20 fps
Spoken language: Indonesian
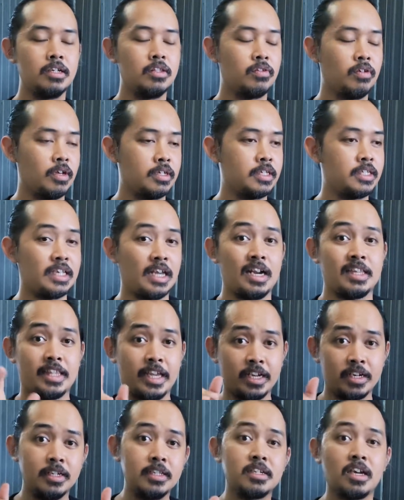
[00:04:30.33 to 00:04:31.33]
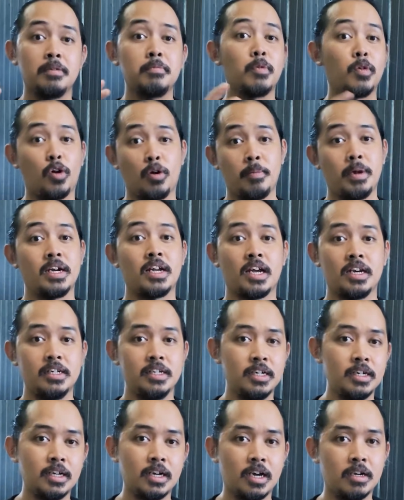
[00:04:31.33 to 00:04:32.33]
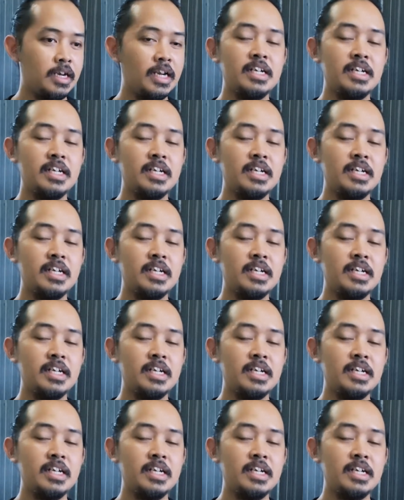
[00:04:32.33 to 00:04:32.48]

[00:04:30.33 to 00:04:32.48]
gitu ya secara teknis kan mengorbankan diri kan